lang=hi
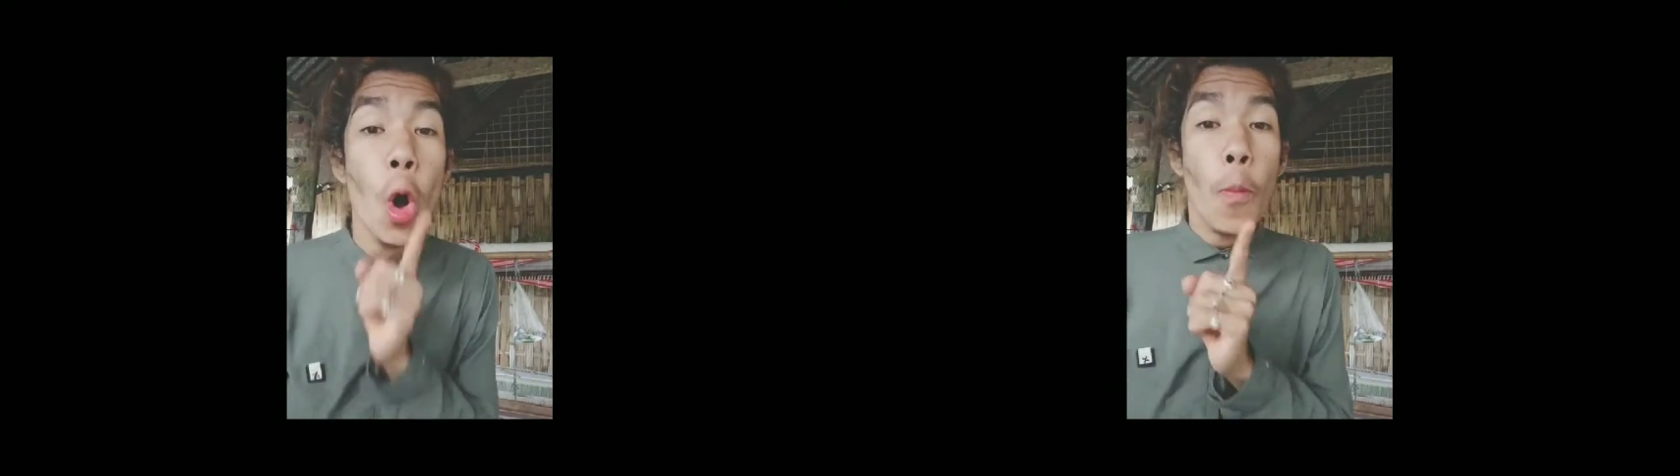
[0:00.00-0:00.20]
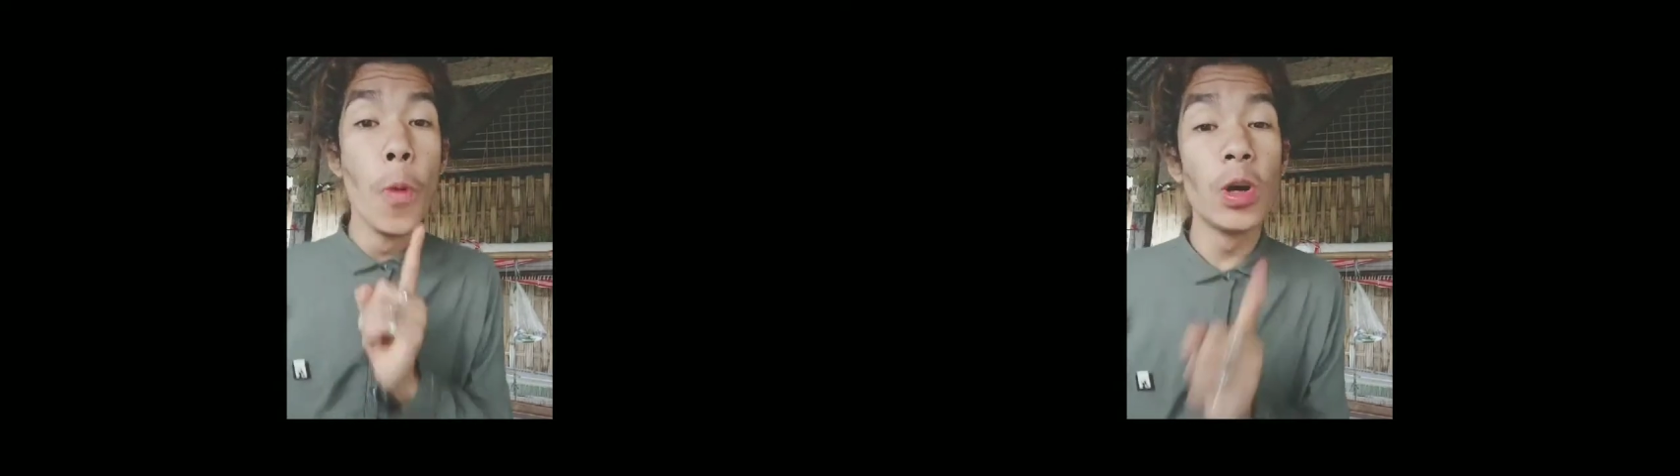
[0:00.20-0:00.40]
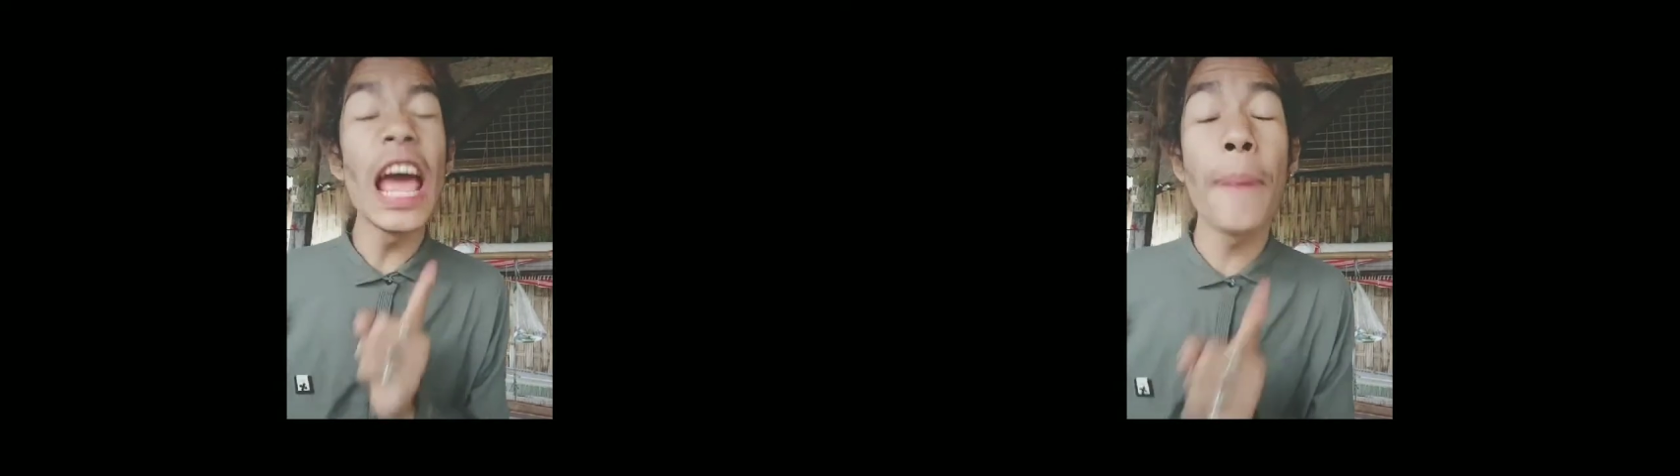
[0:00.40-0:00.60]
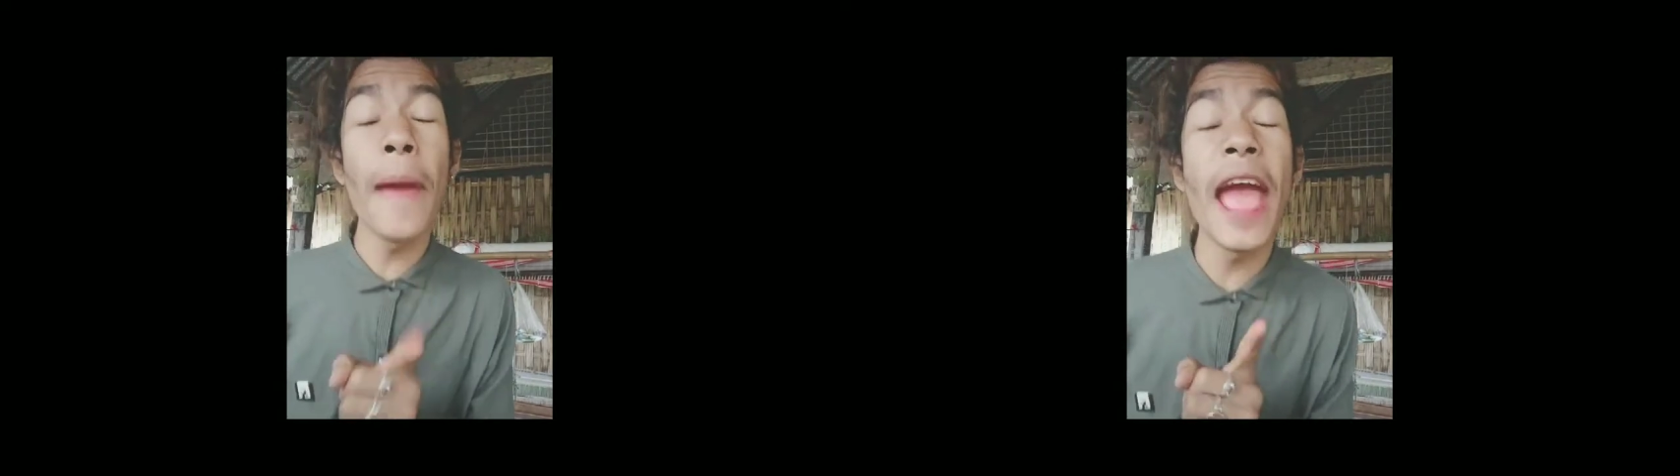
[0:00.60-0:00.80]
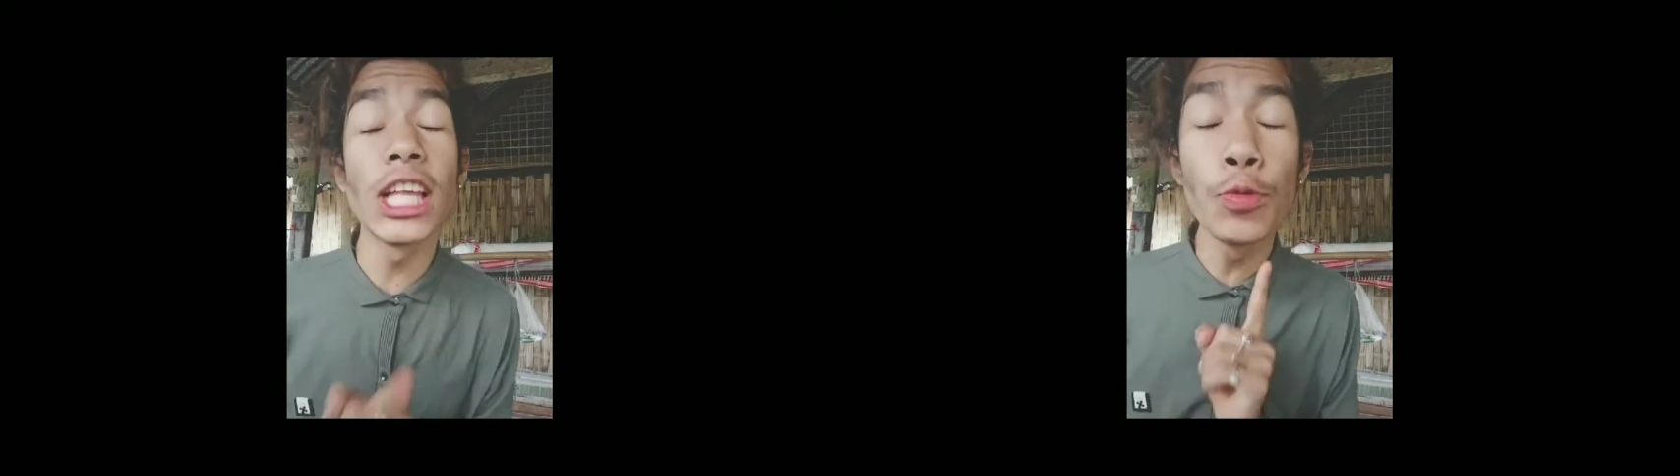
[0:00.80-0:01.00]
मुझे
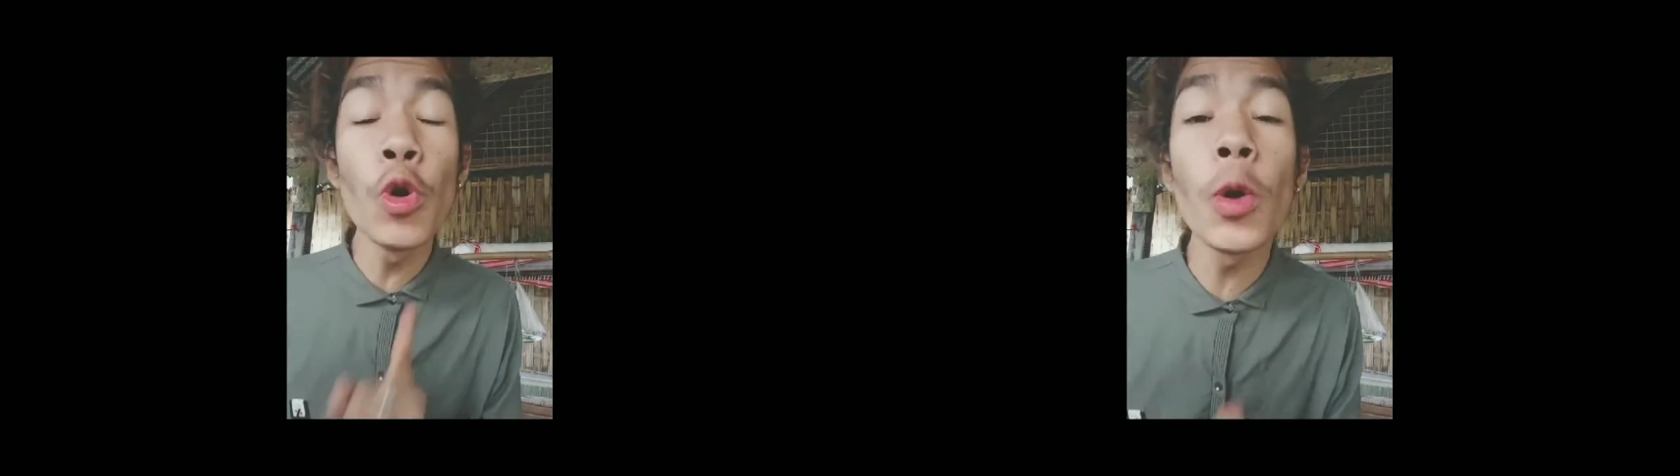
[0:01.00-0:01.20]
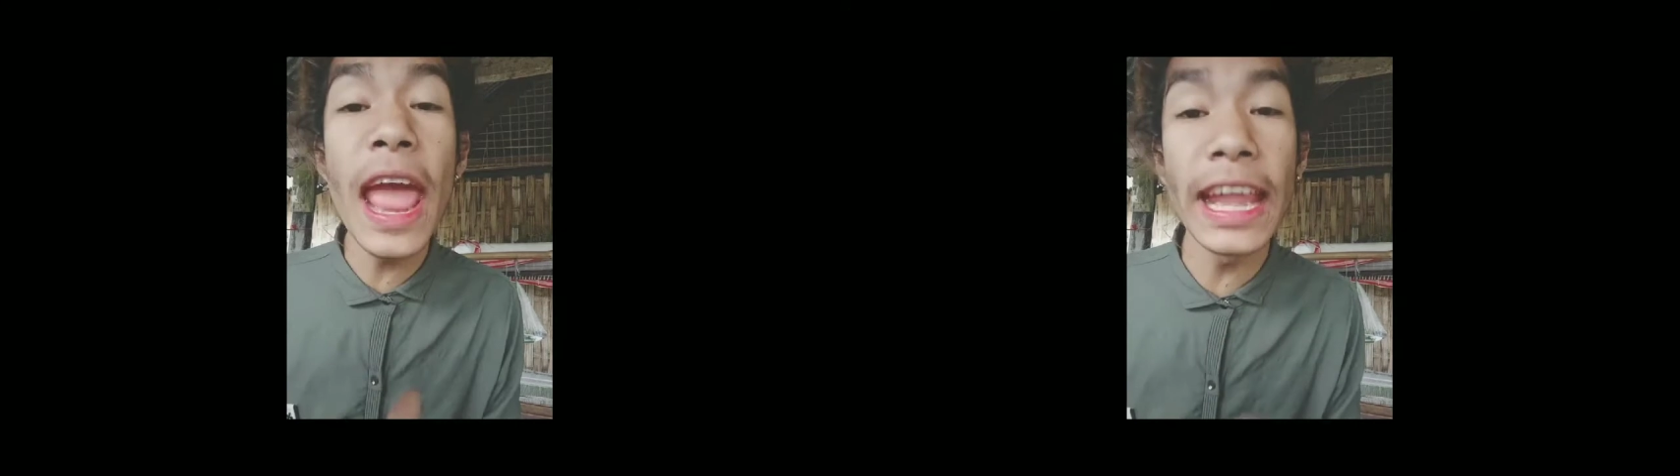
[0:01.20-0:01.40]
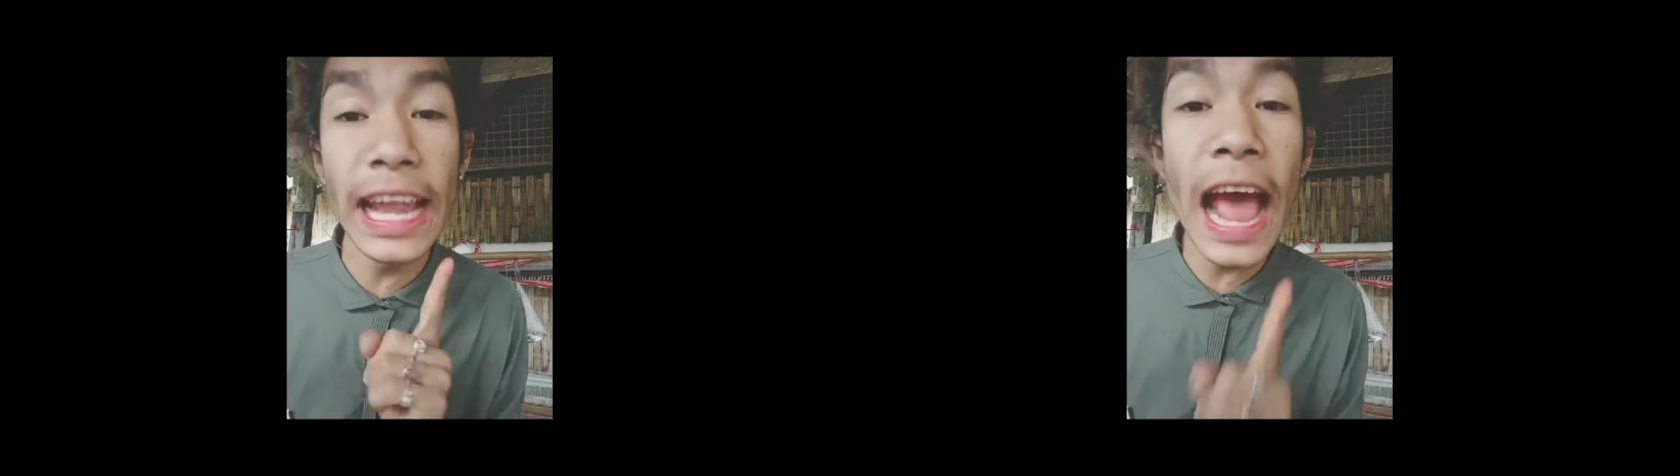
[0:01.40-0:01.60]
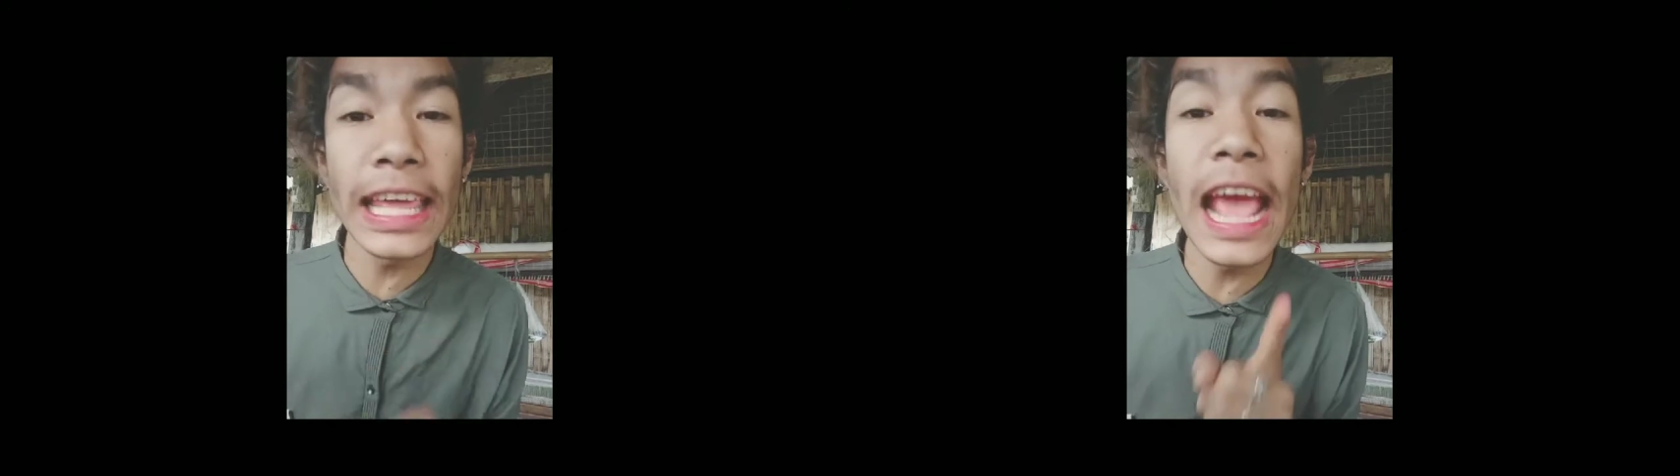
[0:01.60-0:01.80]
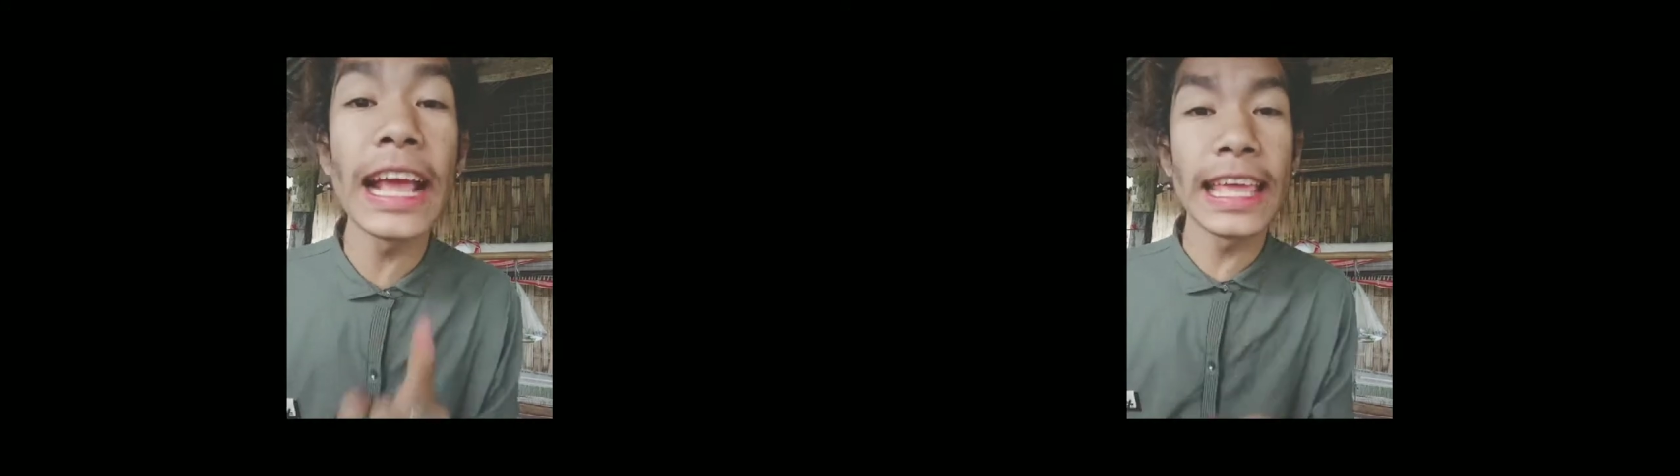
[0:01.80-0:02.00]
फेसबुक में इतना
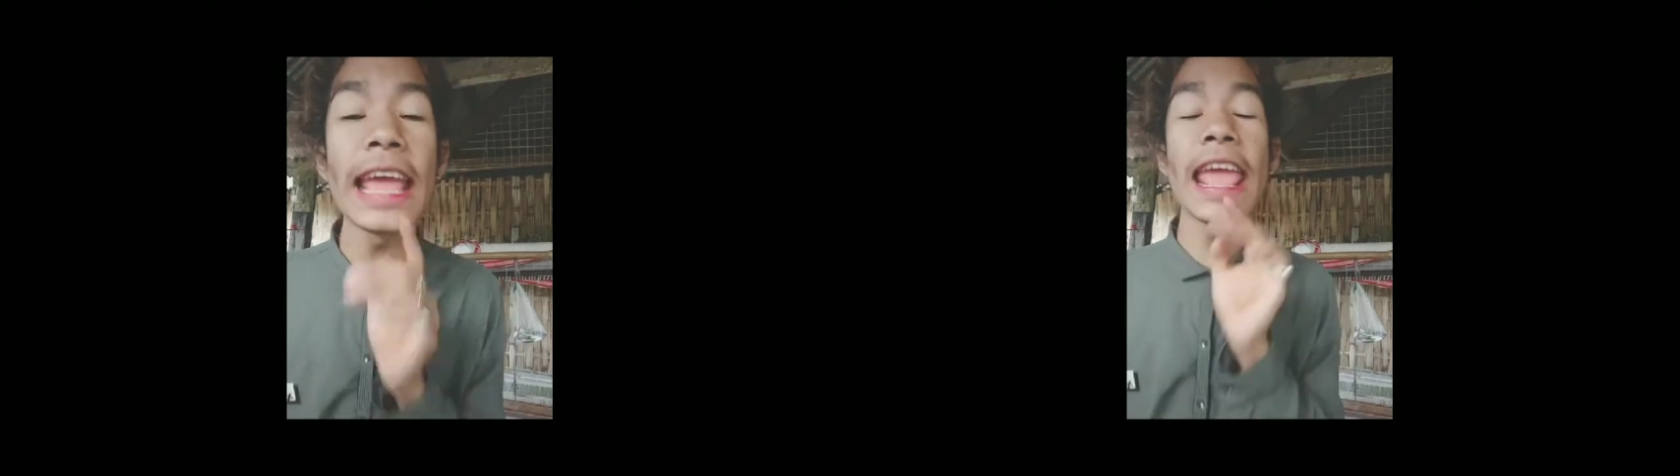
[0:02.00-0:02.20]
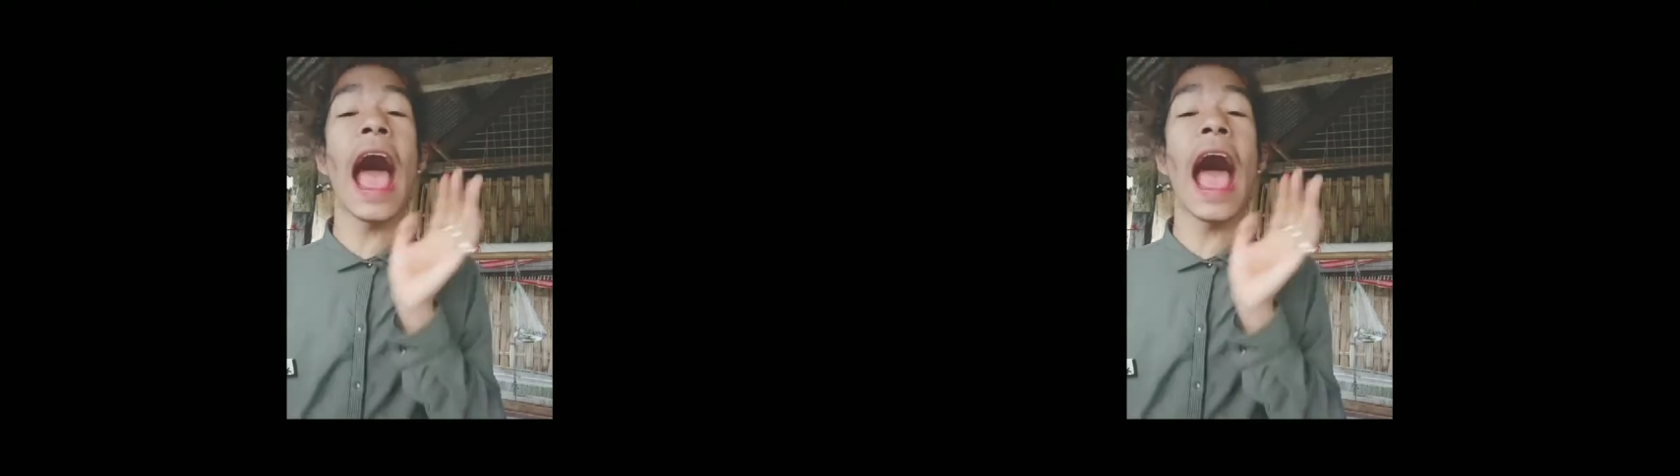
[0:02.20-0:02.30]
क्या क्या ये